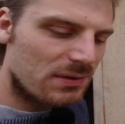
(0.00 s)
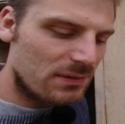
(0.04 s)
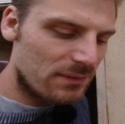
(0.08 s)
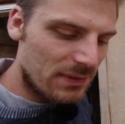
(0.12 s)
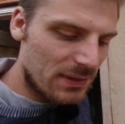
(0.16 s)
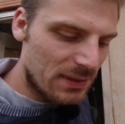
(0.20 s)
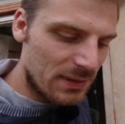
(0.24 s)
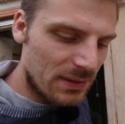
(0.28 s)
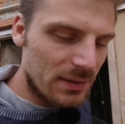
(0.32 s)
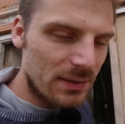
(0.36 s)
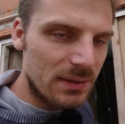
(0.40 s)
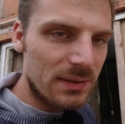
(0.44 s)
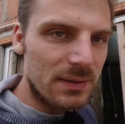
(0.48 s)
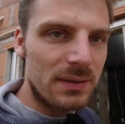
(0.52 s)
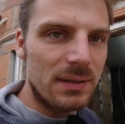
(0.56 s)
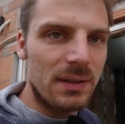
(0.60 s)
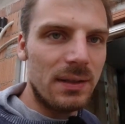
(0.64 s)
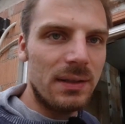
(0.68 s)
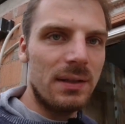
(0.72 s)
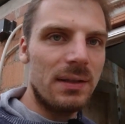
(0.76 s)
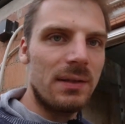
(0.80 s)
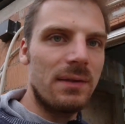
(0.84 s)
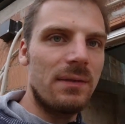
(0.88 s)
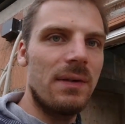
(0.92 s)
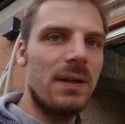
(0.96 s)
und so weiter
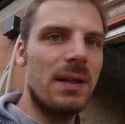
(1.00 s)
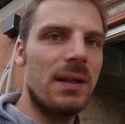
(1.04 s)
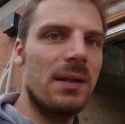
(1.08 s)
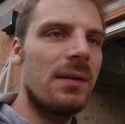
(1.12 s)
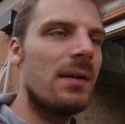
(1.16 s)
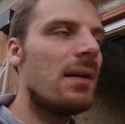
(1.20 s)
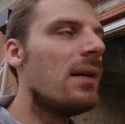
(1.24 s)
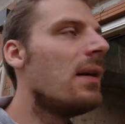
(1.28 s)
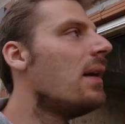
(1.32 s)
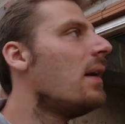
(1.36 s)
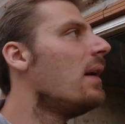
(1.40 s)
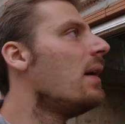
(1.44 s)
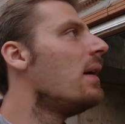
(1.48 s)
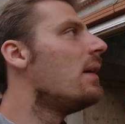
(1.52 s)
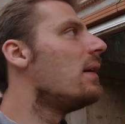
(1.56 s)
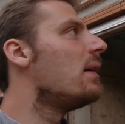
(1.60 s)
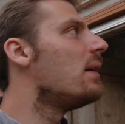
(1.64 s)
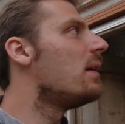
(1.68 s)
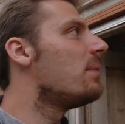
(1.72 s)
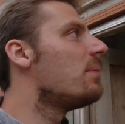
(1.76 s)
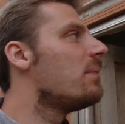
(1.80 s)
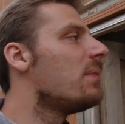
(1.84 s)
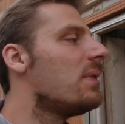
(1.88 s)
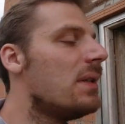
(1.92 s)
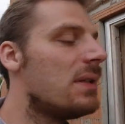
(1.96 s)
installiert werden,
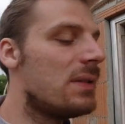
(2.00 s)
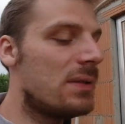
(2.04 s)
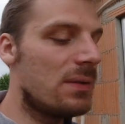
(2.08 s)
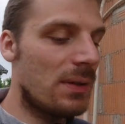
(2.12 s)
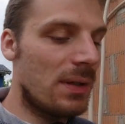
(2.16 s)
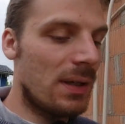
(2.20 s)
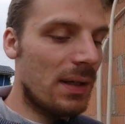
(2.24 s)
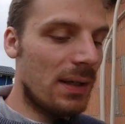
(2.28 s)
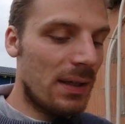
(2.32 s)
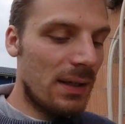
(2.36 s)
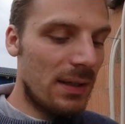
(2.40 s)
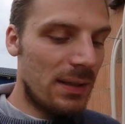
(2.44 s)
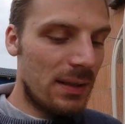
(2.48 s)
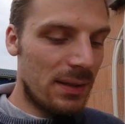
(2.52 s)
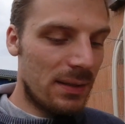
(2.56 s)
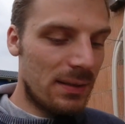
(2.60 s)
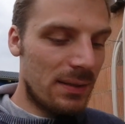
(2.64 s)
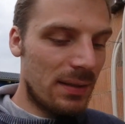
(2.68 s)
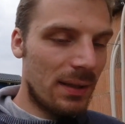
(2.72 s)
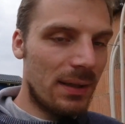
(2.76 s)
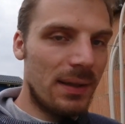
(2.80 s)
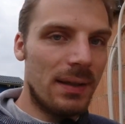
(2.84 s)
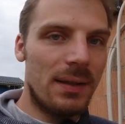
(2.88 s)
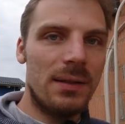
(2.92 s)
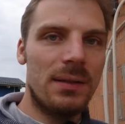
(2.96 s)
eben hier so
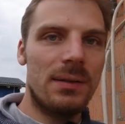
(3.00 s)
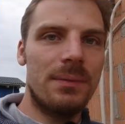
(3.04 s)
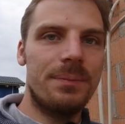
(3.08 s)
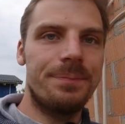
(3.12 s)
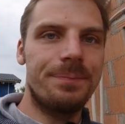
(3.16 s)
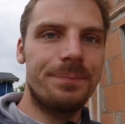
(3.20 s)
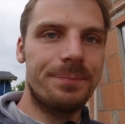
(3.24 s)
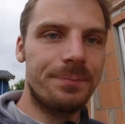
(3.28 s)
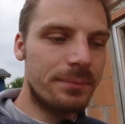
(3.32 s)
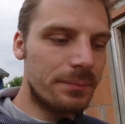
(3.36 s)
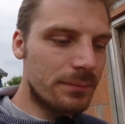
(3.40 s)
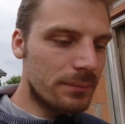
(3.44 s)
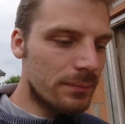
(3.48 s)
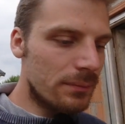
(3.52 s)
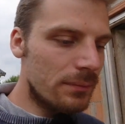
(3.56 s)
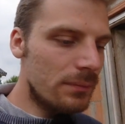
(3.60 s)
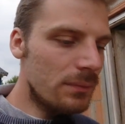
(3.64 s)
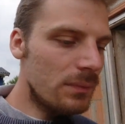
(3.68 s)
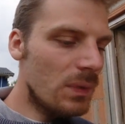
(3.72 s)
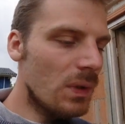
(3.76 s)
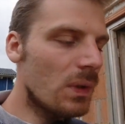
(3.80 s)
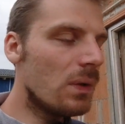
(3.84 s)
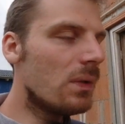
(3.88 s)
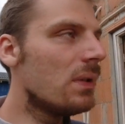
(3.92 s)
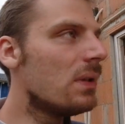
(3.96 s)
Geräteträger,
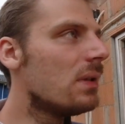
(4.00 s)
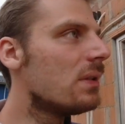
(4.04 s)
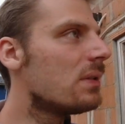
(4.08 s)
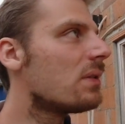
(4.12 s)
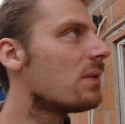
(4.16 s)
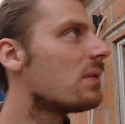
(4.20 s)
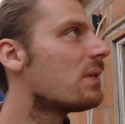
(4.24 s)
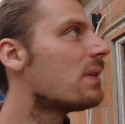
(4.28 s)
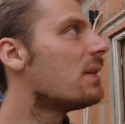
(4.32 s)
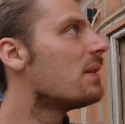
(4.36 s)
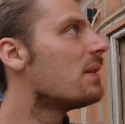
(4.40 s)
äh, so